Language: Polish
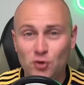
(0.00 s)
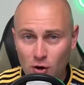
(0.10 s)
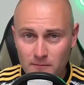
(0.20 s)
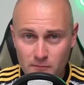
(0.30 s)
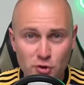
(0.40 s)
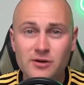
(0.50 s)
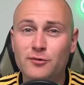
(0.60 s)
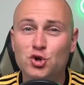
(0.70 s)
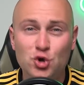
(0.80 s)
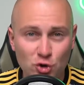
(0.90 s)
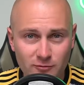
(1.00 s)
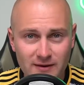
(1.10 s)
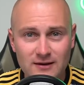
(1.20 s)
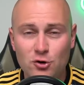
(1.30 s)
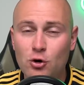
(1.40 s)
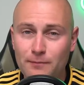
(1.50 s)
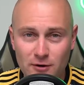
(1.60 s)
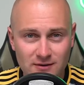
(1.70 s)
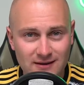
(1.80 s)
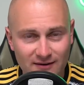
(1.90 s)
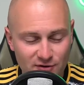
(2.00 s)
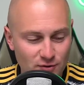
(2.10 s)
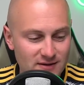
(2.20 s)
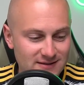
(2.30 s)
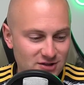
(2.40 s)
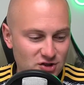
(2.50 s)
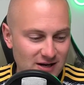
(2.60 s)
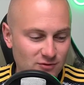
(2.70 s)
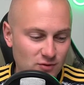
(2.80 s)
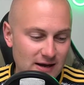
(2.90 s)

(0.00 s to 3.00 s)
to może być siódmy kupon trafiony z rzędu.